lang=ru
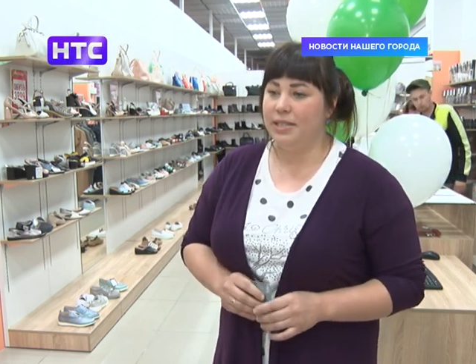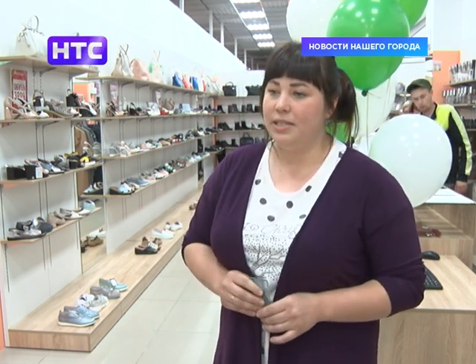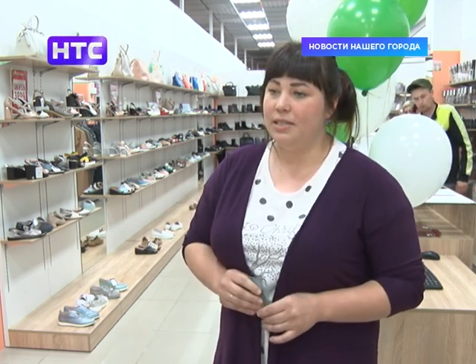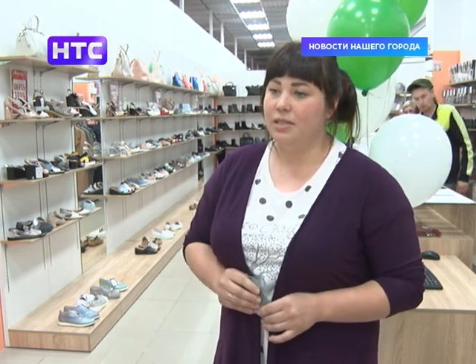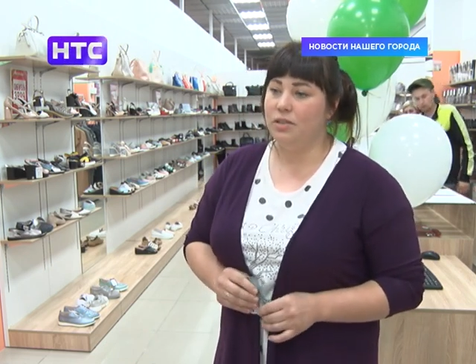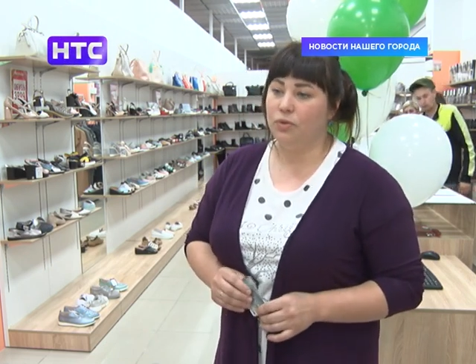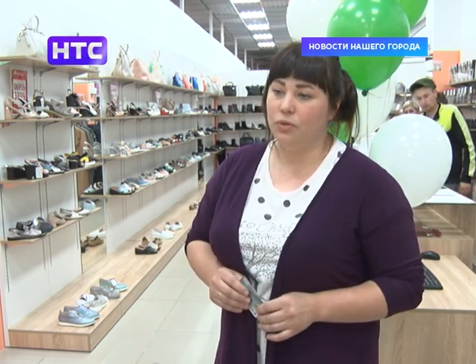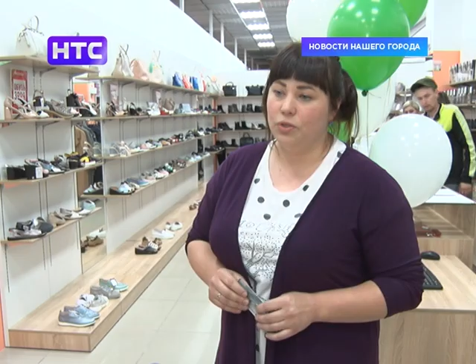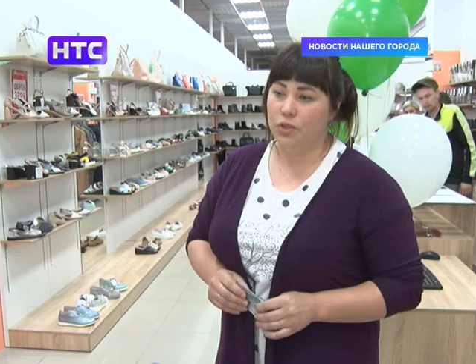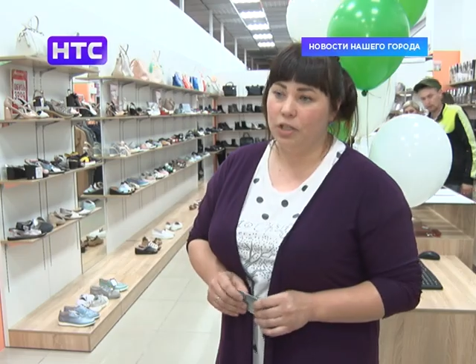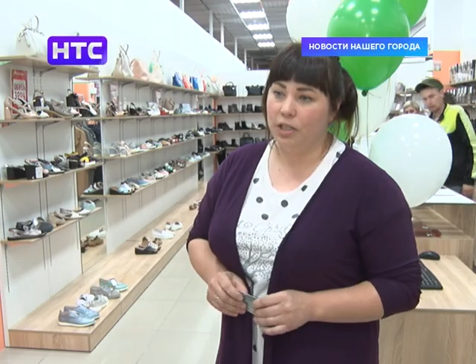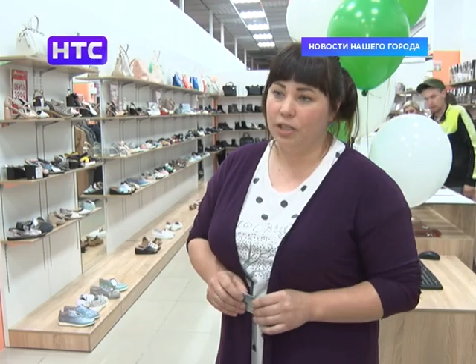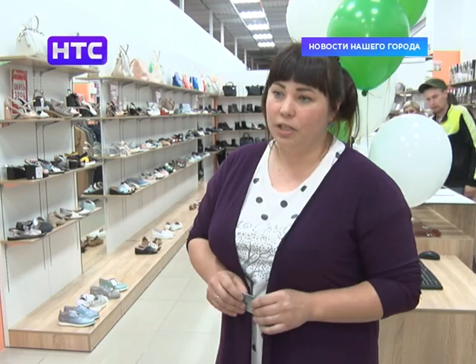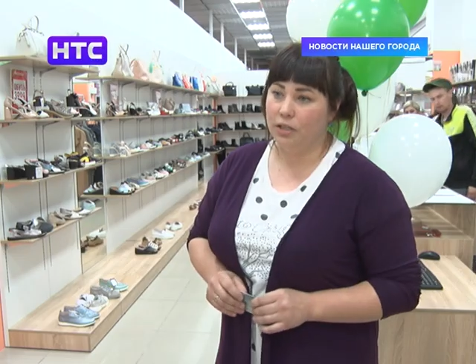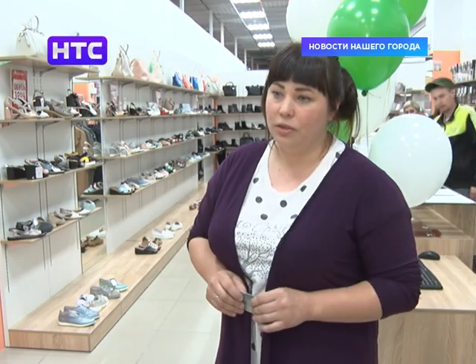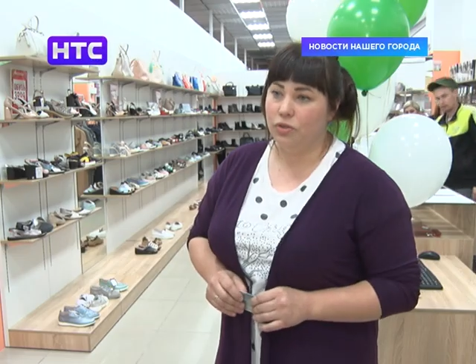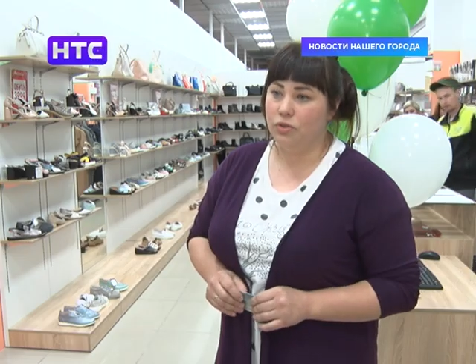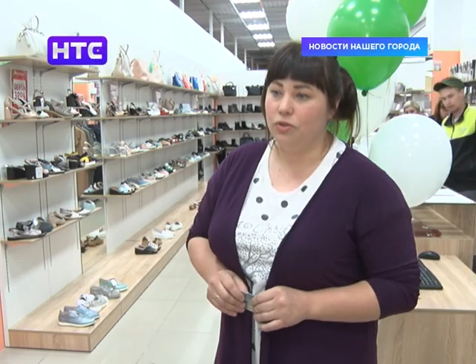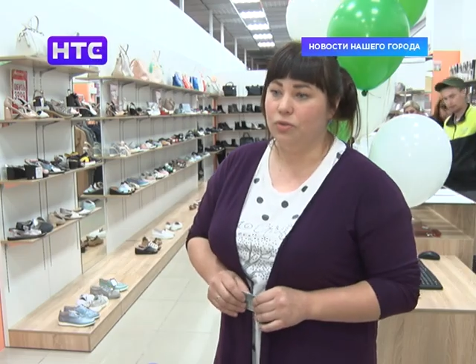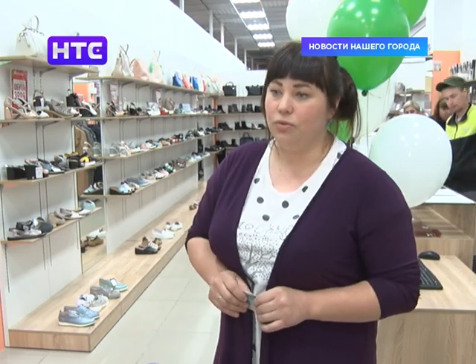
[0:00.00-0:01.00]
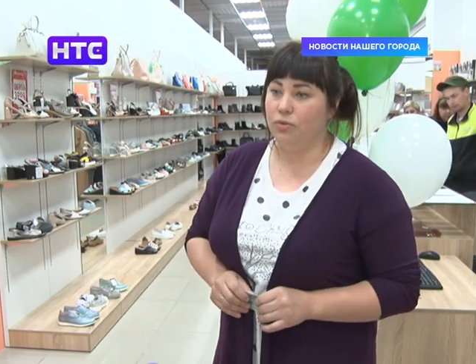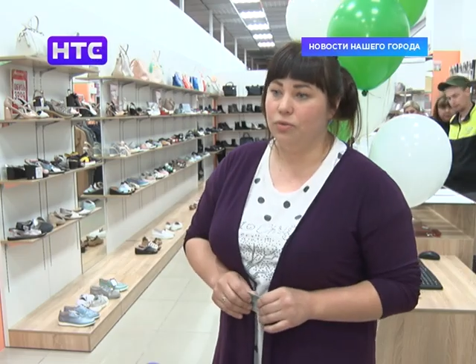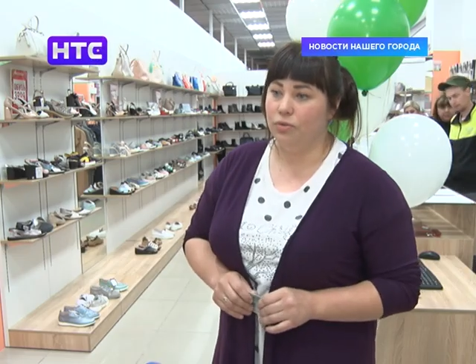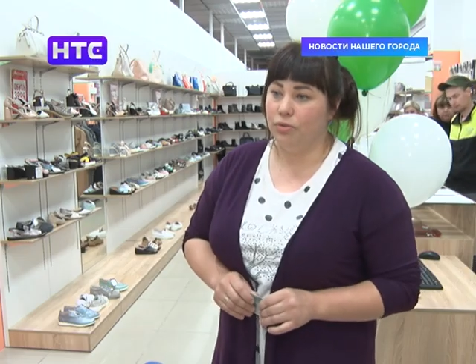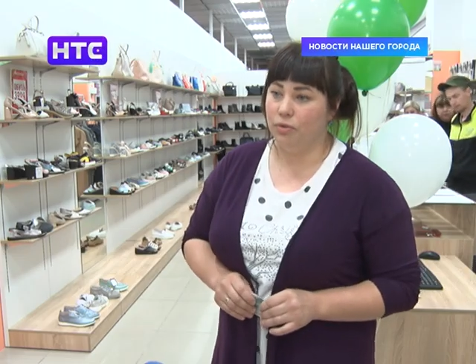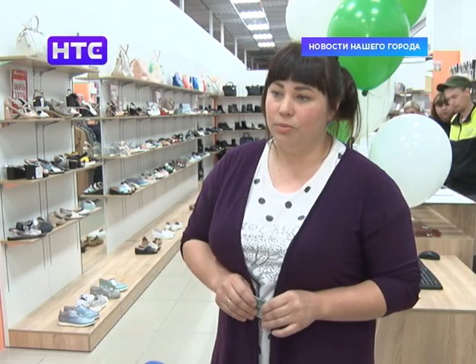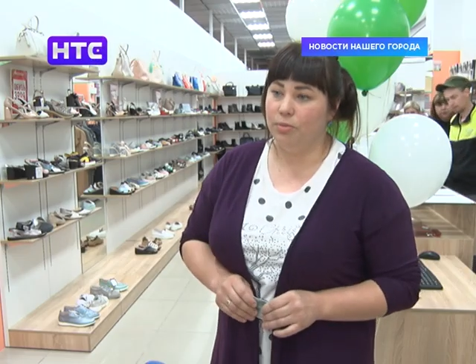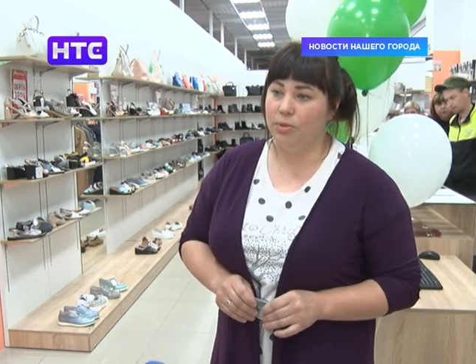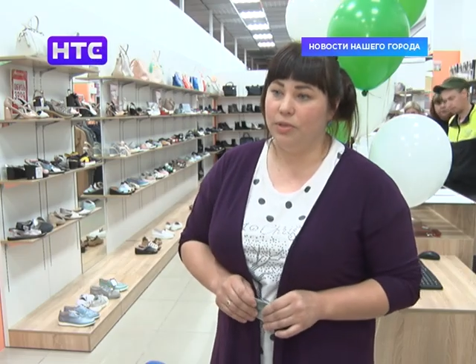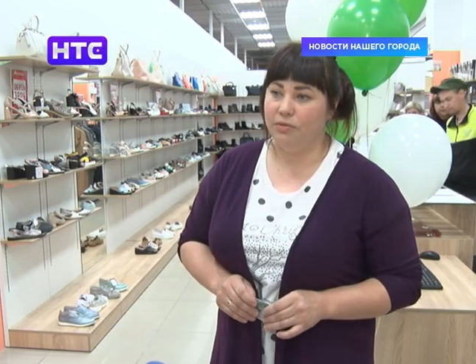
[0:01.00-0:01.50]
рассрочка, что
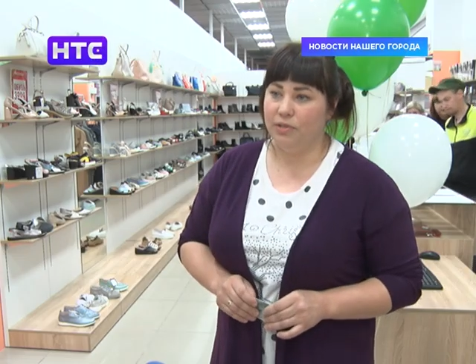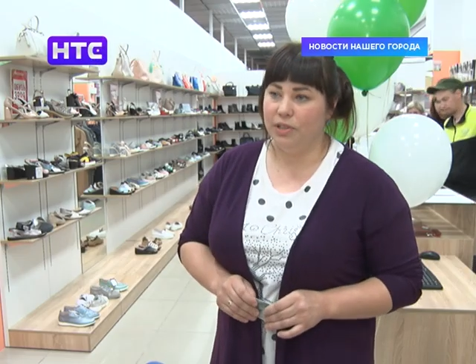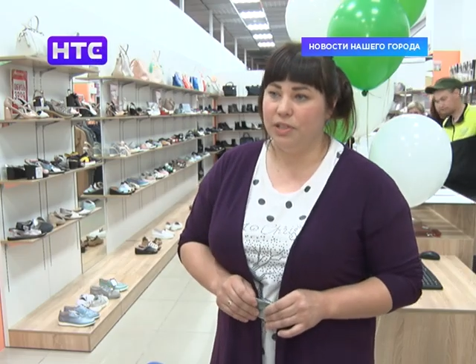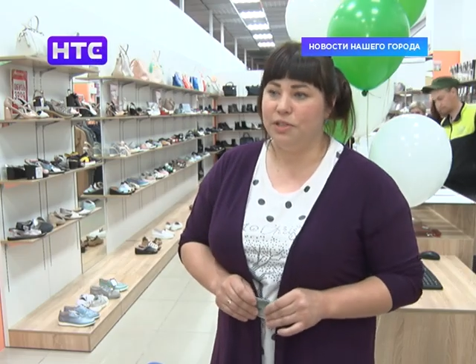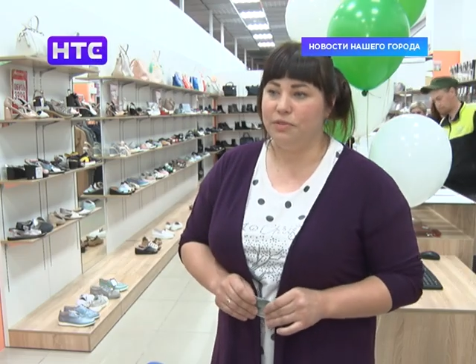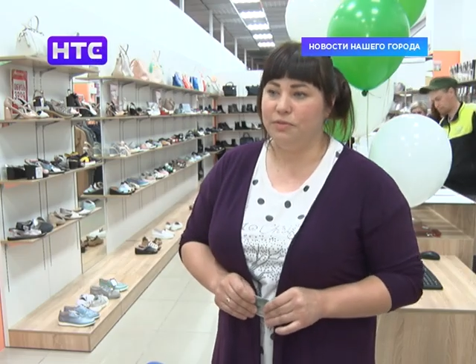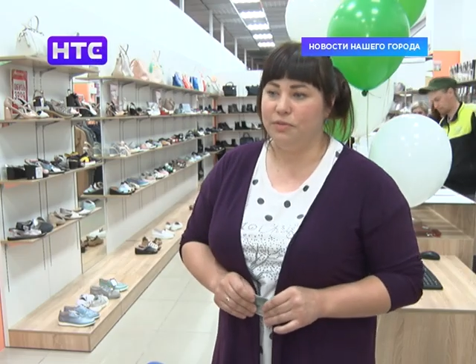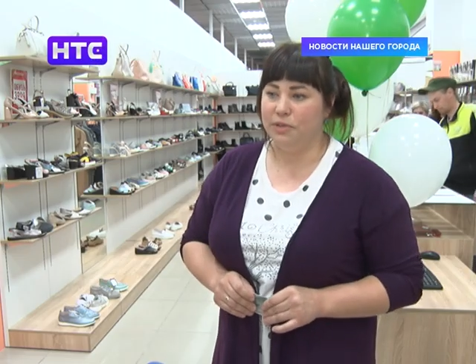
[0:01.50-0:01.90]
удобно в наше